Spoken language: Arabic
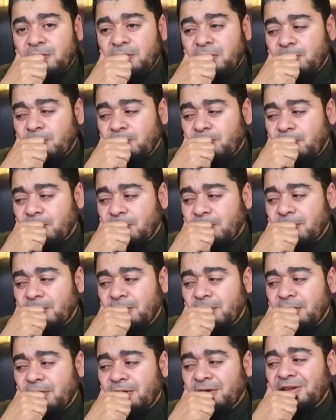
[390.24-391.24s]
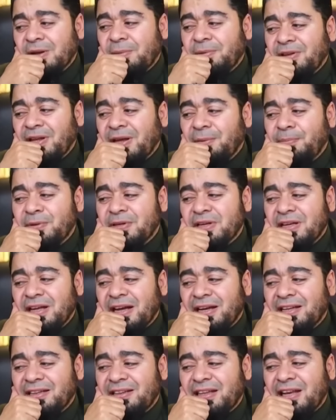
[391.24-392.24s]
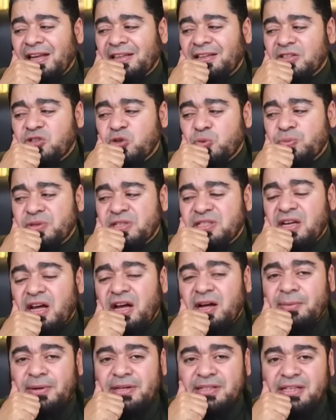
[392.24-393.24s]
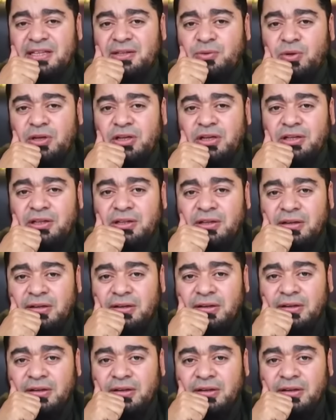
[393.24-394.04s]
طيب أنت بتحب يعني أنت لا تسب الصحابة يا سيد وليد